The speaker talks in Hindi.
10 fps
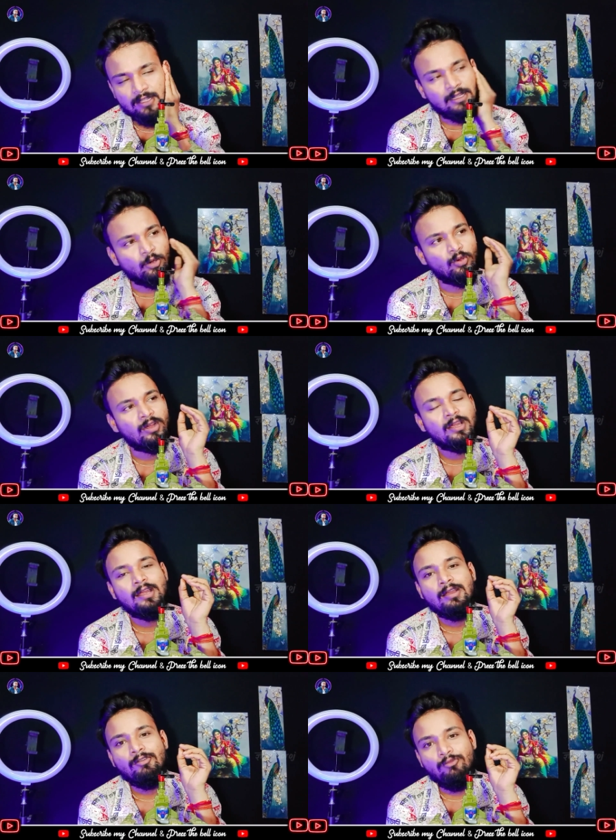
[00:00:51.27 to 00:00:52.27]
देखो
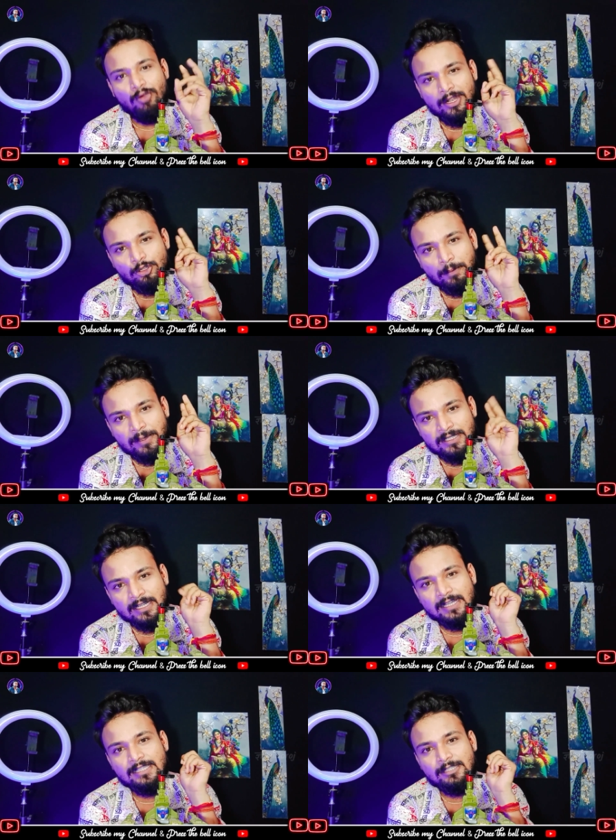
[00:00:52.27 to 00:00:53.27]
वन टू
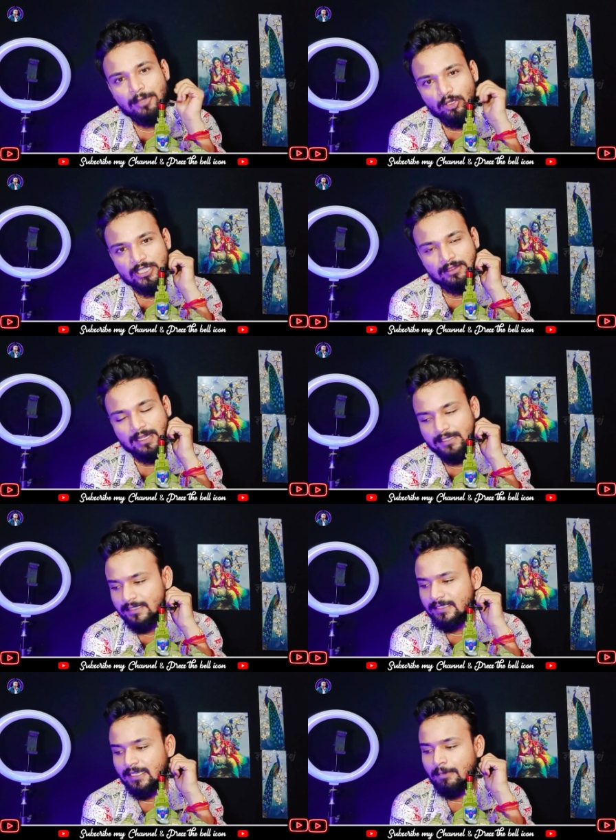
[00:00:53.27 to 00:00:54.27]
परसेंट केसेस में हो जाता है
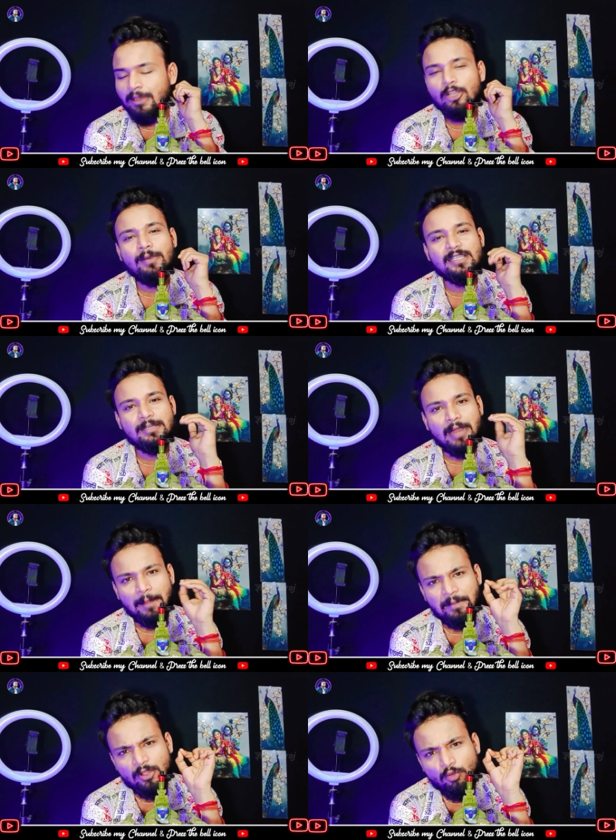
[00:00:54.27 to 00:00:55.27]
जैसे कि मान लो भाई साहब
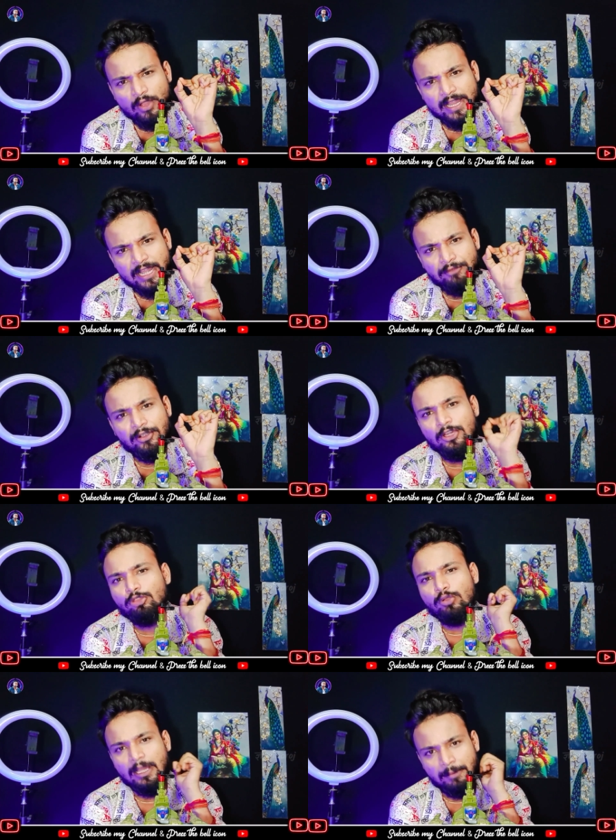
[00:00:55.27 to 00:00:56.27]
आपकी कोई एक वीडियो
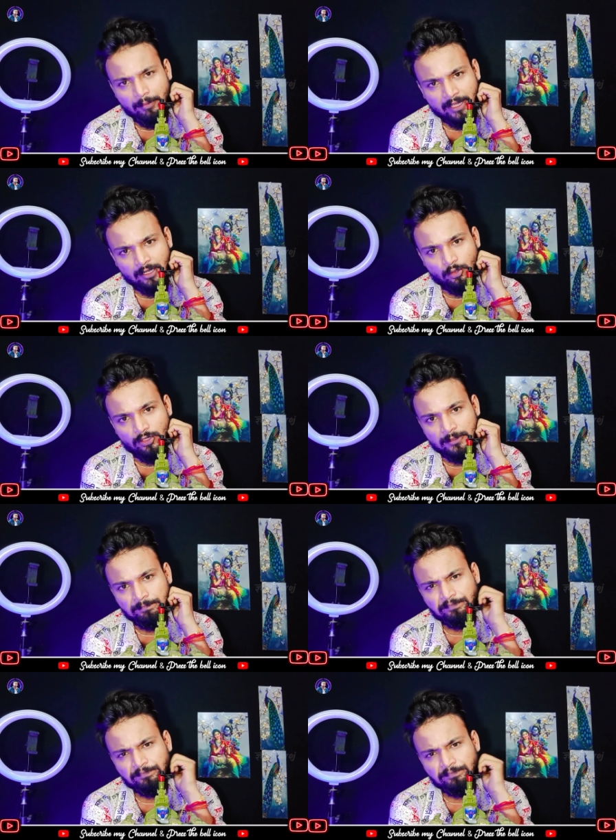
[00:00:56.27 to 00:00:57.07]
तुक्के में वायरल हो गई